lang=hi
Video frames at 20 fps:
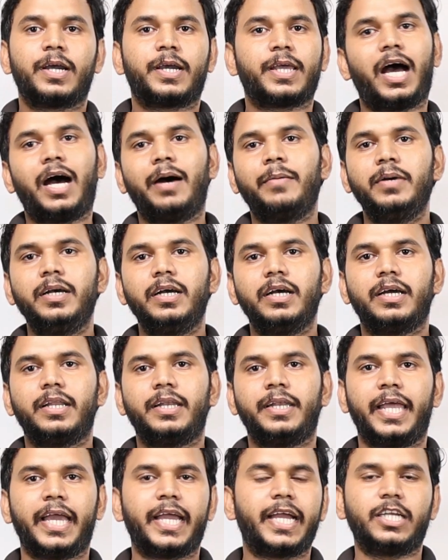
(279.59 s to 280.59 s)
ग्राम
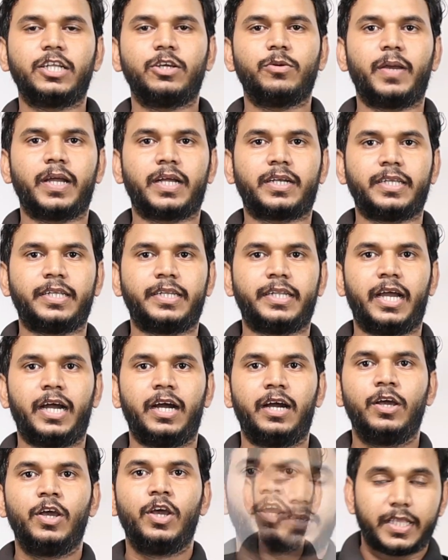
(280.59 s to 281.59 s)
नेगेटिव
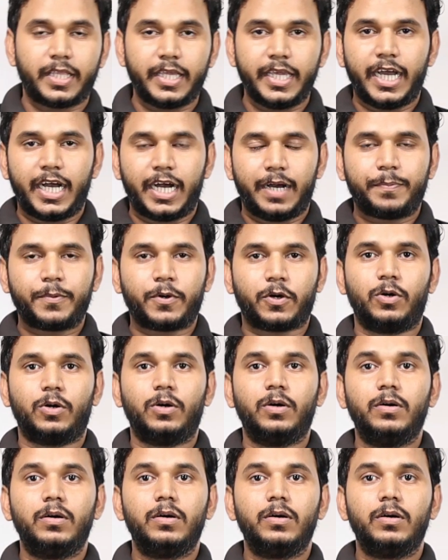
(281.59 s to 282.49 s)
बैक्टीरिया यदि आपको